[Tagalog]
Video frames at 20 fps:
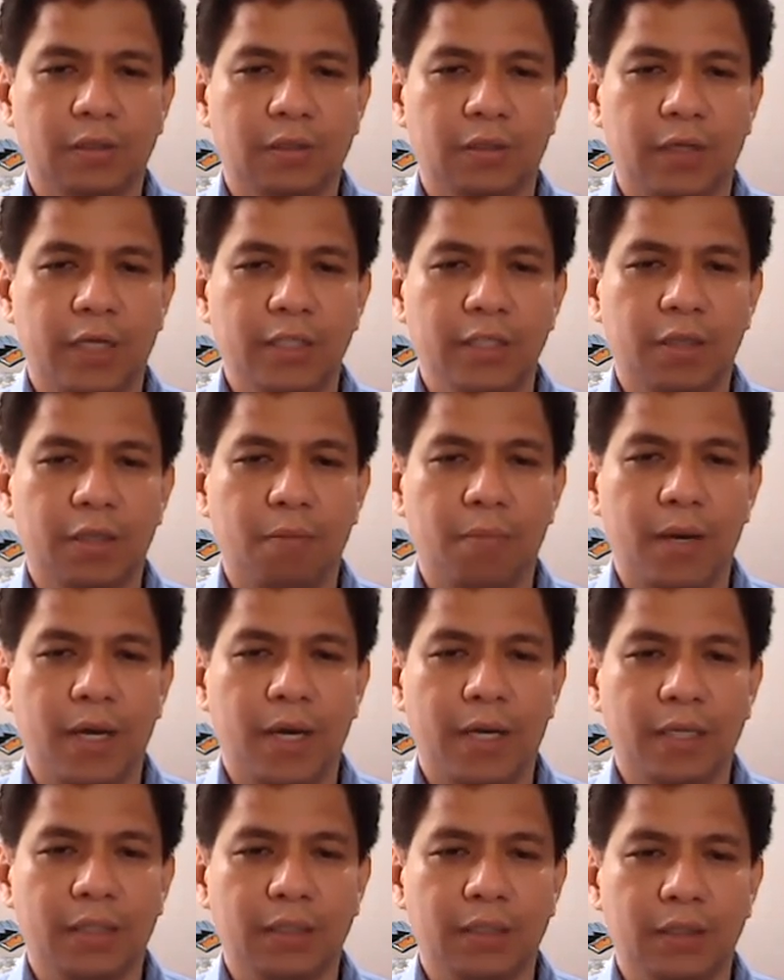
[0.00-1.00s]
So n sub
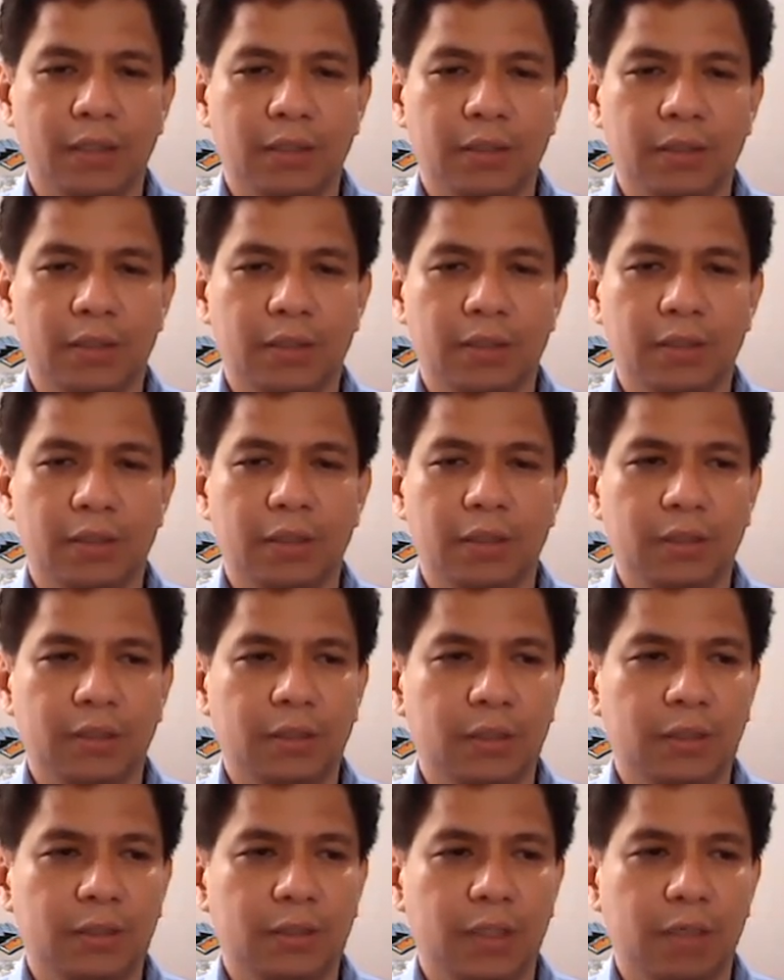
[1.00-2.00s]
i is just
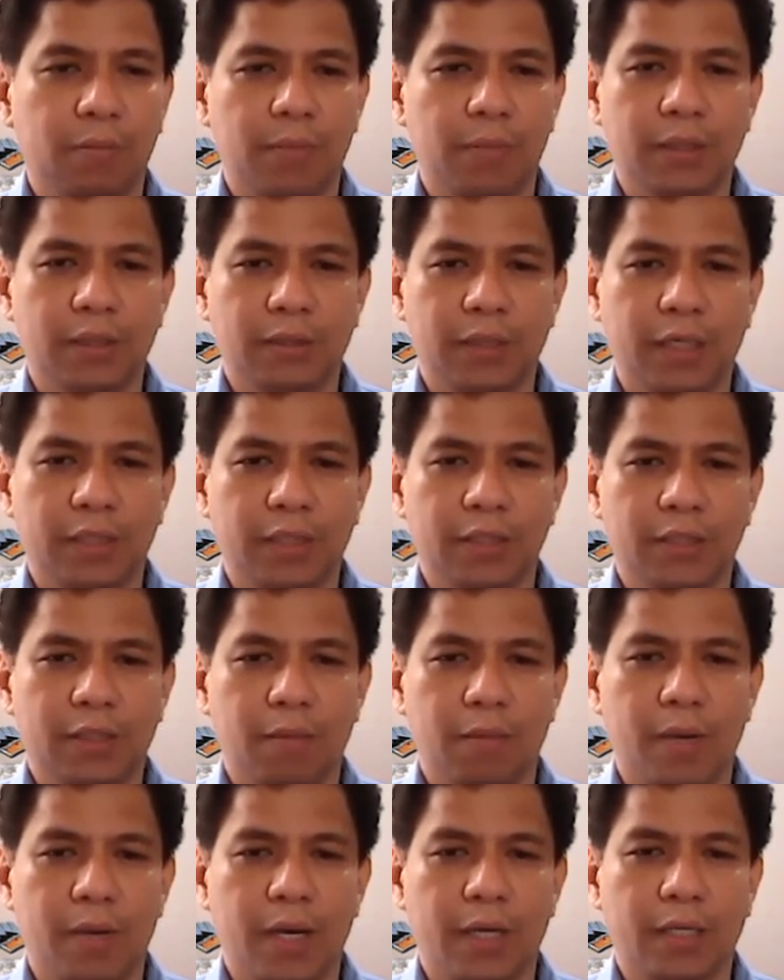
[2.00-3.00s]
the same as n
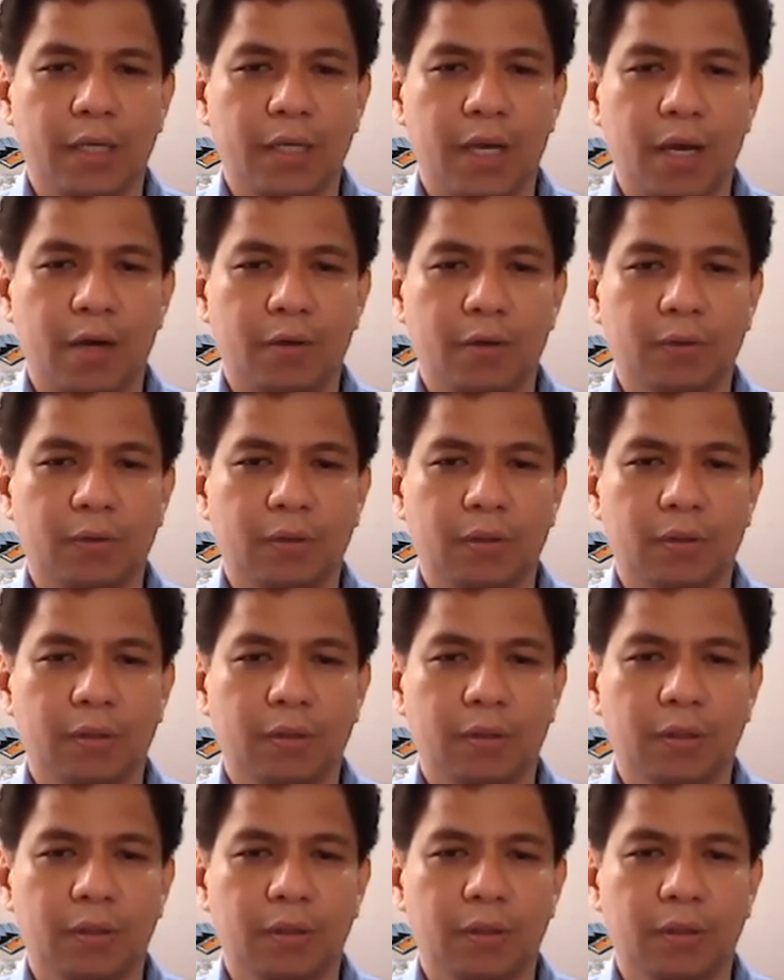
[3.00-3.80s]
sub i out.